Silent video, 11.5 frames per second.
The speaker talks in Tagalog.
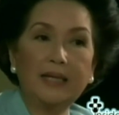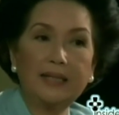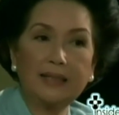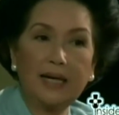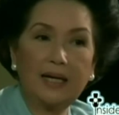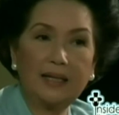
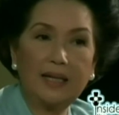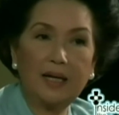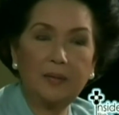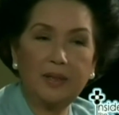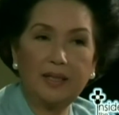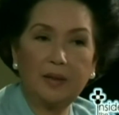
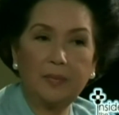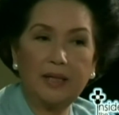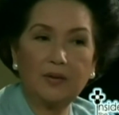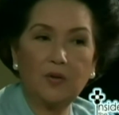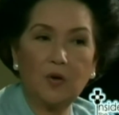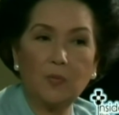nabalitaan namin na
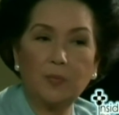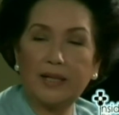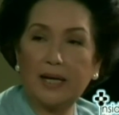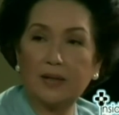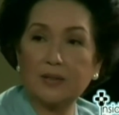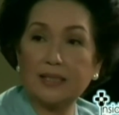mayroong
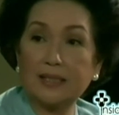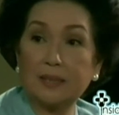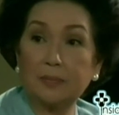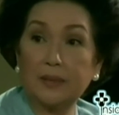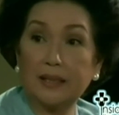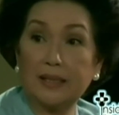open house
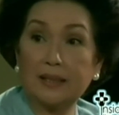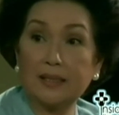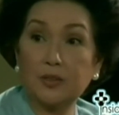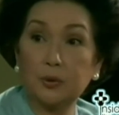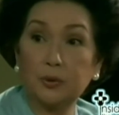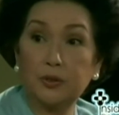ang
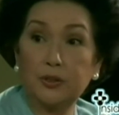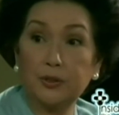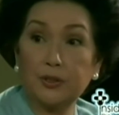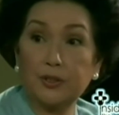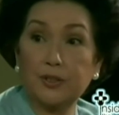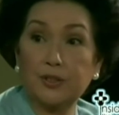Sampagita
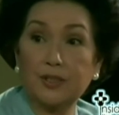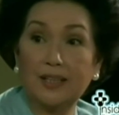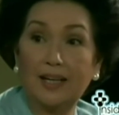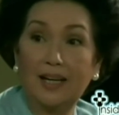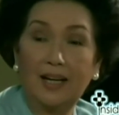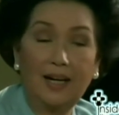Studios.